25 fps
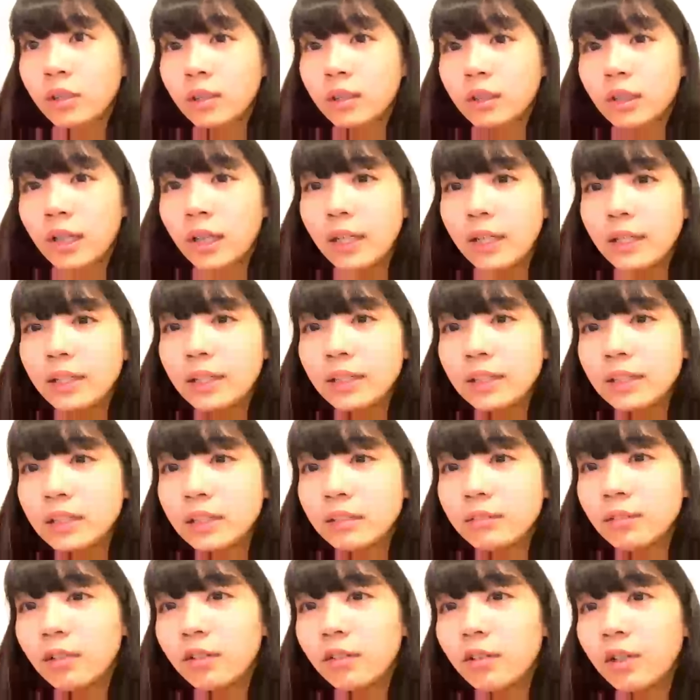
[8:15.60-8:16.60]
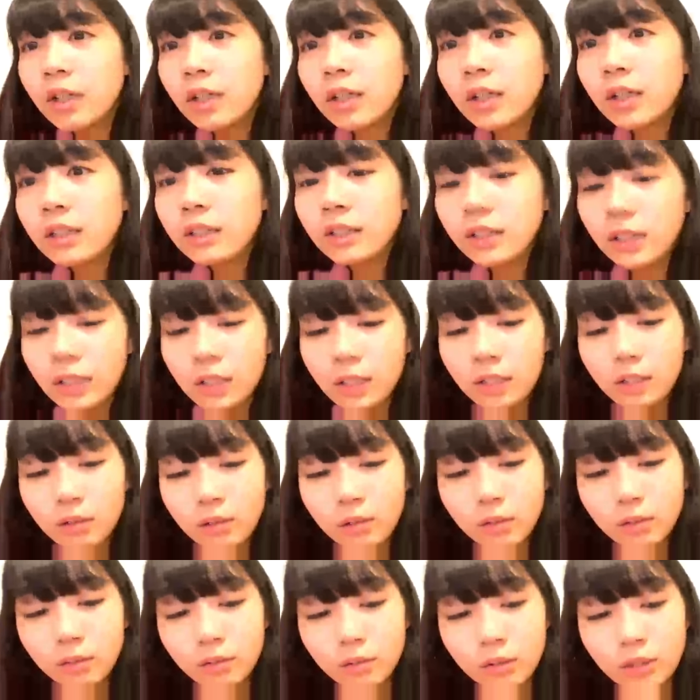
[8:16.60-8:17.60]
第1は分かんないけ
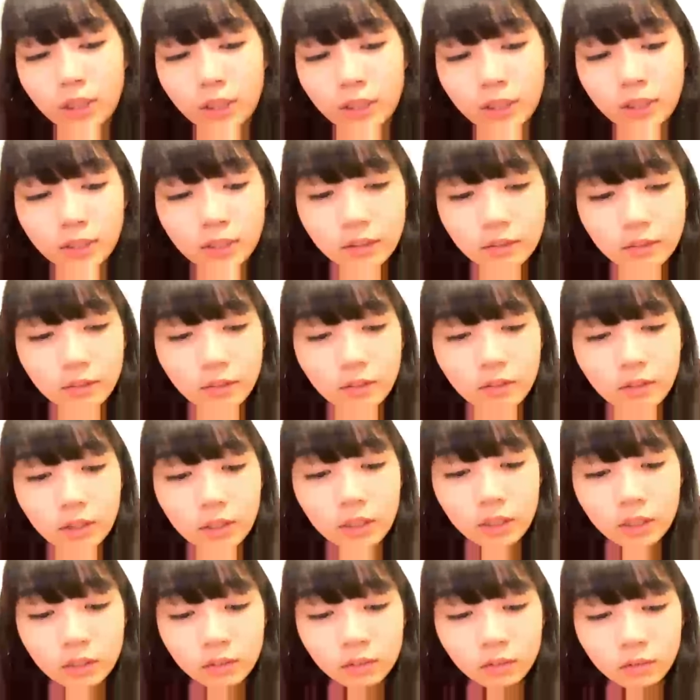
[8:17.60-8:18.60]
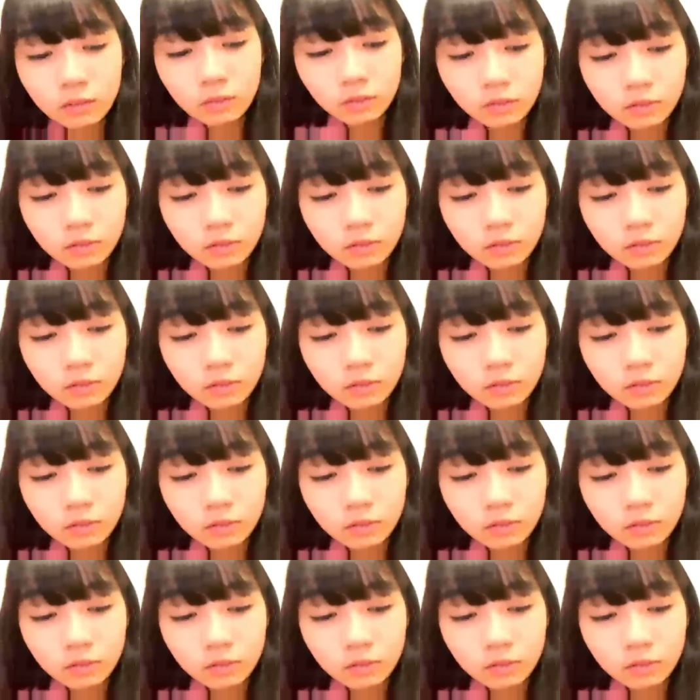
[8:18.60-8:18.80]
ど第2は分かる